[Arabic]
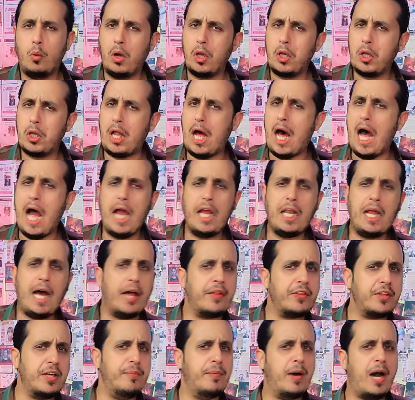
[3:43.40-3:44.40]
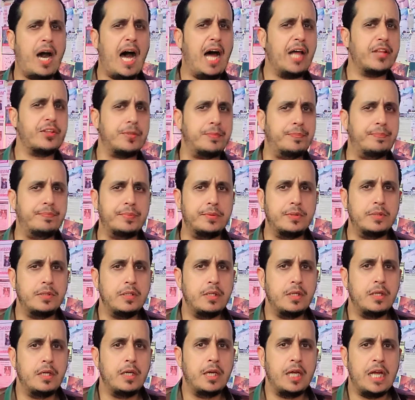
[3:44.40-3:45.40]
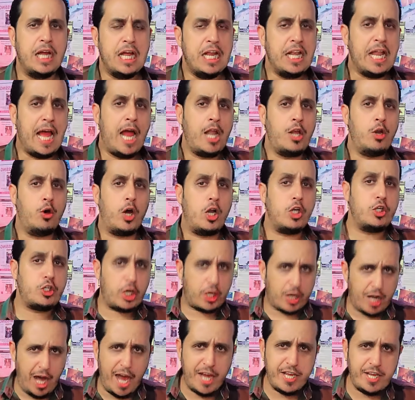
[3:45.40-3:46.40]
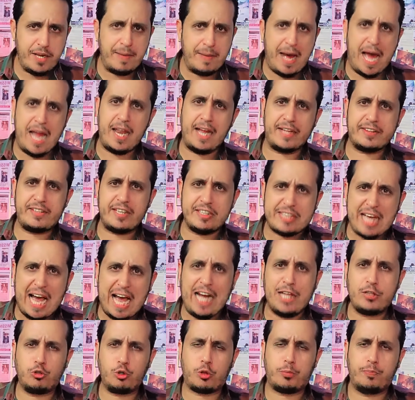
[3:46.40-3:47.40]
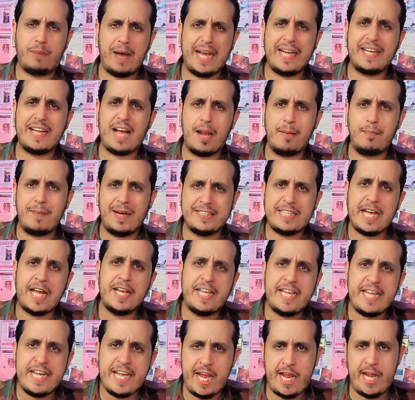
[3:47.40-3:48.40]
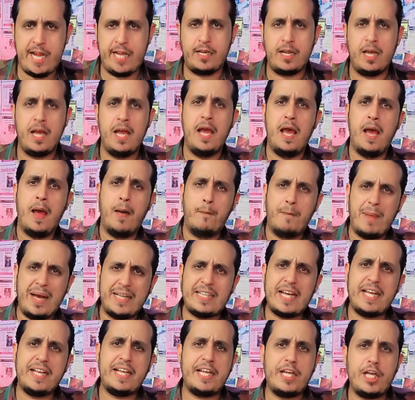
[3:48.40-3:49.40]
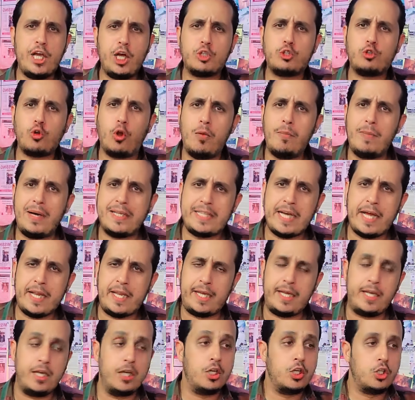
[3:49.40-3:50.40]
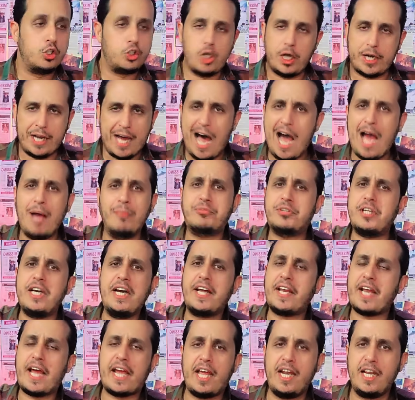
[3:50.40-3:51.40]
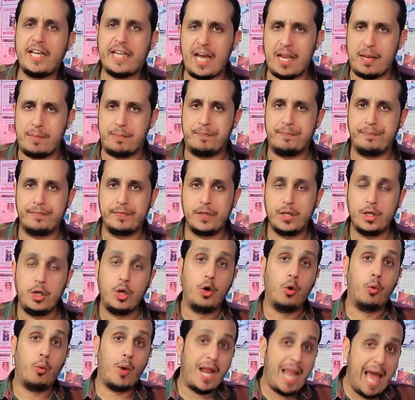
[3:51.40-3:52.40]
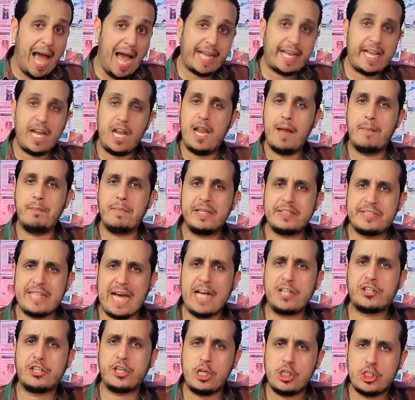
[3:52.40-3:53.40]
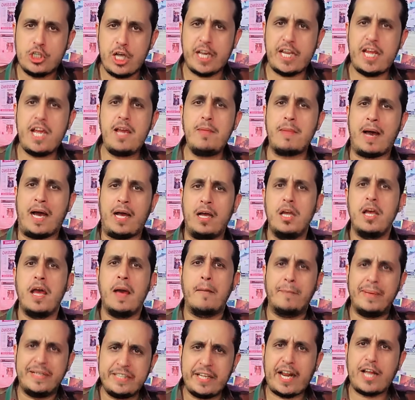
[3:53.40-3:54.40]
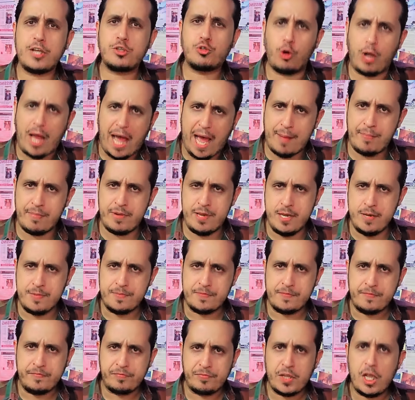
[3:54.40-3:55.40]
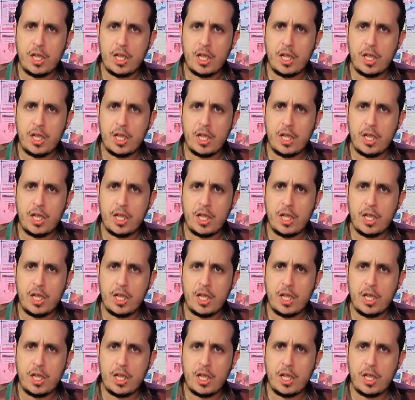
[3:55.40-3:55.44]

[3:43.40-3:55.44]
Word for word: والله العظيم غاضب لأنه الجرائم التي تحدث بين المدنيين مدني يقتل مدني جرائم تحرق القلب ولكن لما تأتي الجريمة من رجل أمن